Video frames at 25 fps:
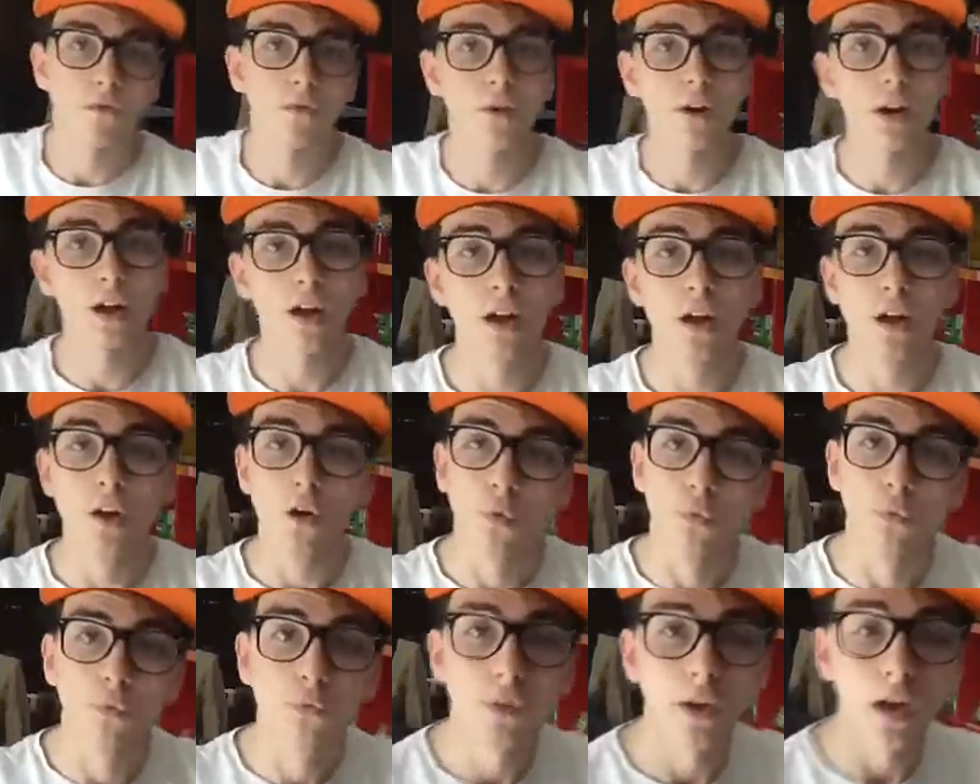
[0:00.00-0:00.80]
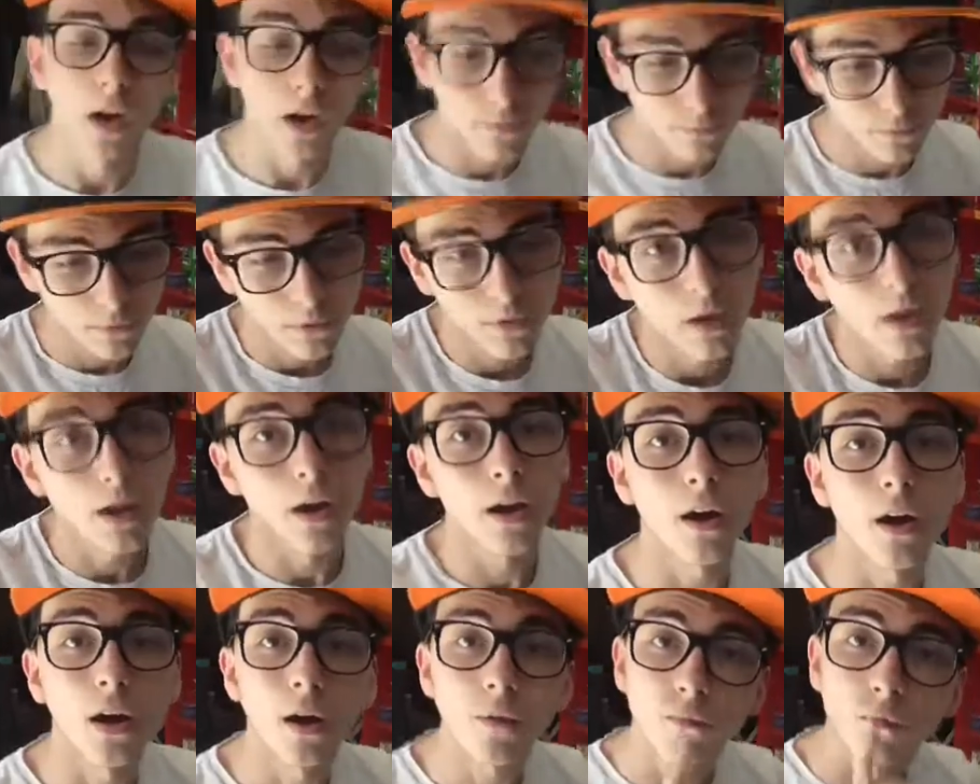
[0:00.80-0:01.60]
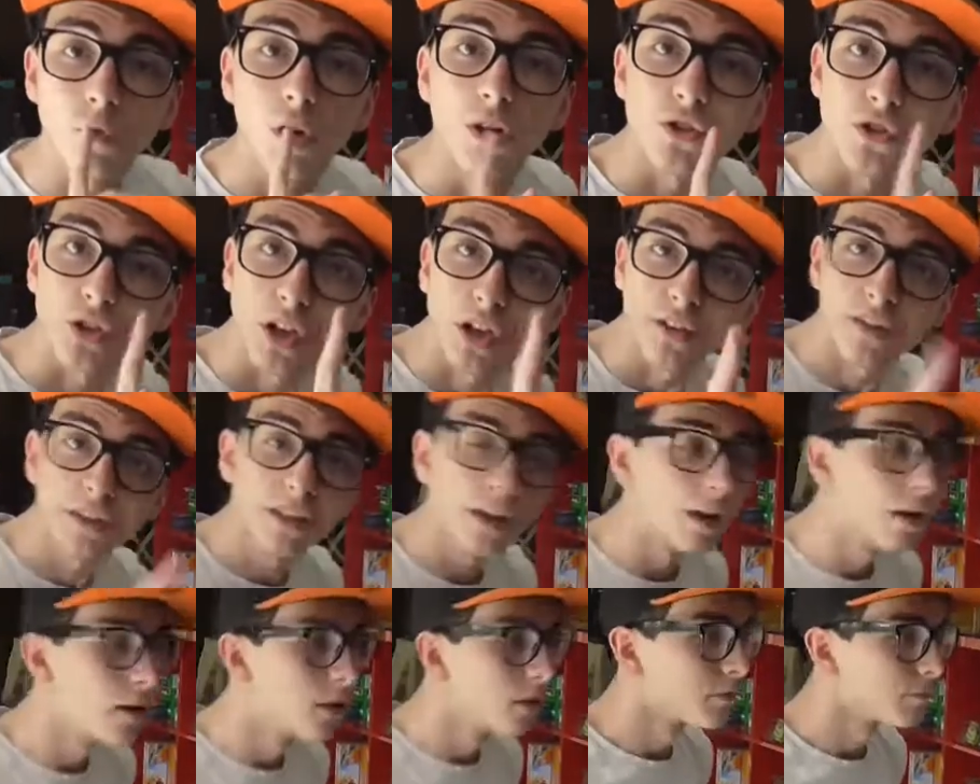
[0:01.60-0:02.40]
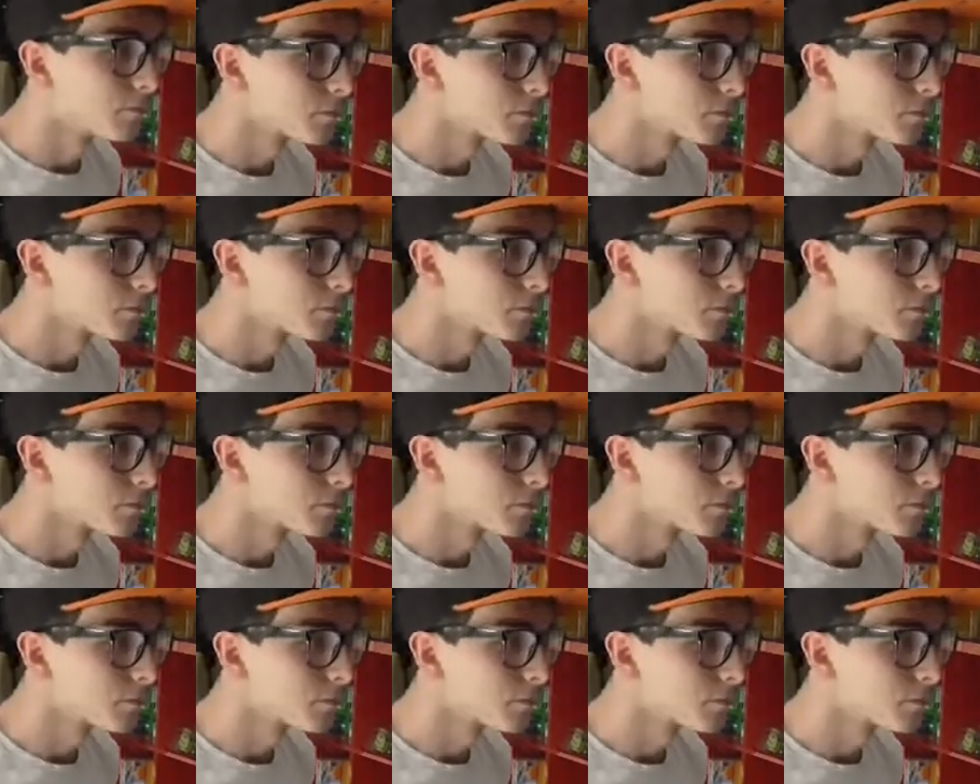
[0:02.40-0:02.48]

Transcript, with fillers: Voilà, on fait un... un j'ai rien dit, hein